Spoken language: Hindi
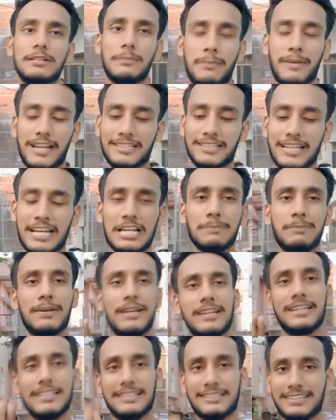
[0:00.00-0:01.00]
मेरे चैनल
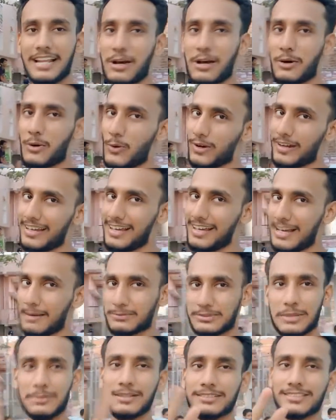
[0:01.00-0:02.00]
पे इतना हो गया है आप
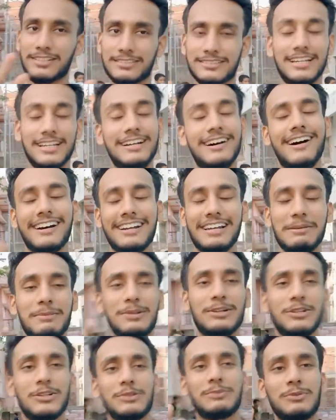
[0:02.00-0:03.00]
समझ सकते हैं अगला
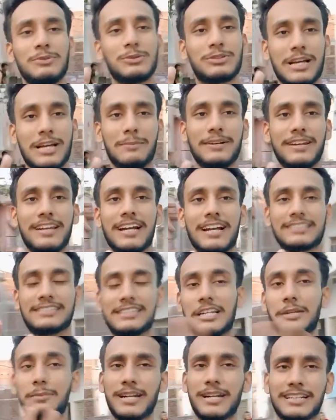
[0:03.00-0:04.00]
वीडियो उसका बनेगा
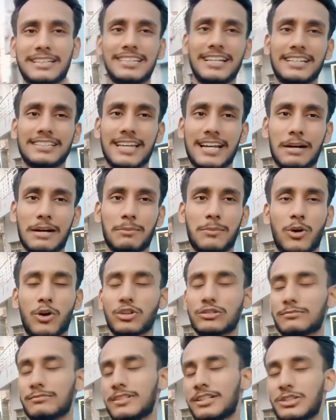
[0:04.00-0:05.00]
सेलिब्रेट किया जाएगा
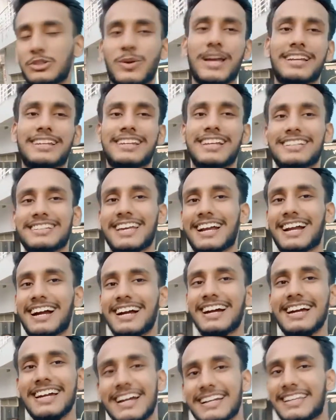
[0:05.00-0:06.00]
बहुत इंजॉय किया जाएगा
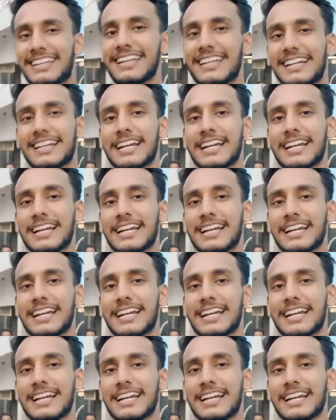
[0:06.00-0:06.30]
ठीक